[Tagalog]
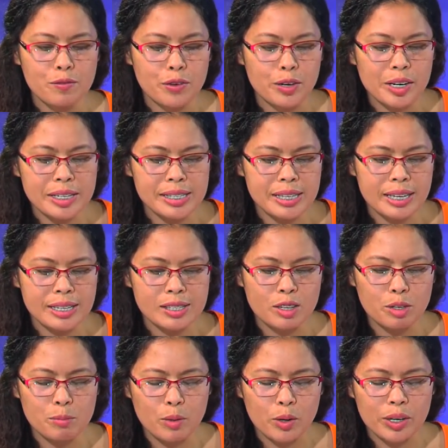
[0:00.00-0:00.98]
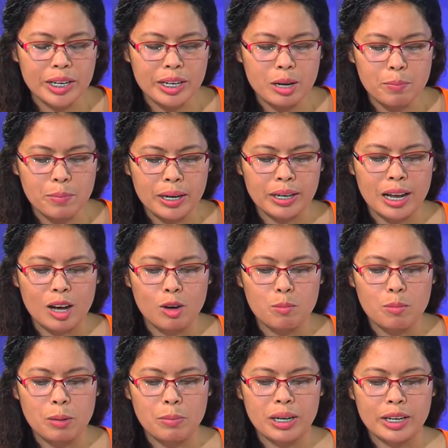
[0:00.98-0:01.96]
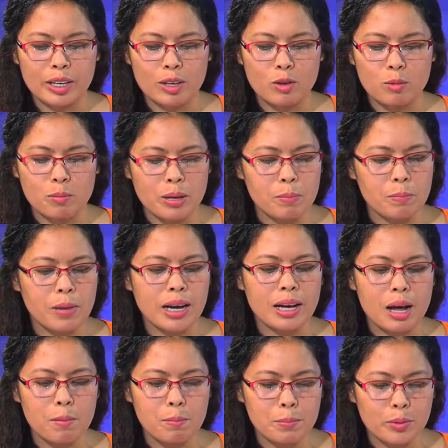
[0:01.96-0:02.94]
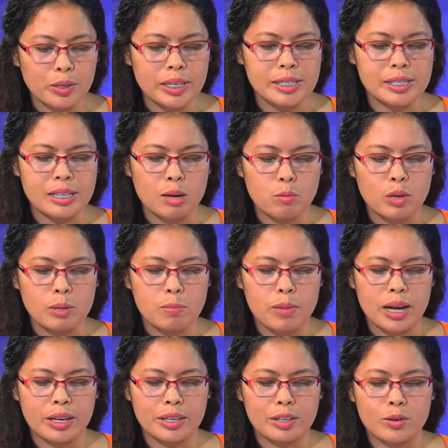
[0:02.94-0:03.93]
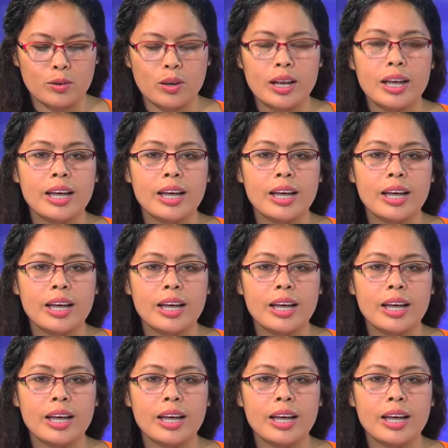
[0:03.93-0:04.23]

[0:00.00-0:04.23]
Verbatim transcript: First is, good morning kapaglaom, mamalihog mi ampo ni Samuel Bagyo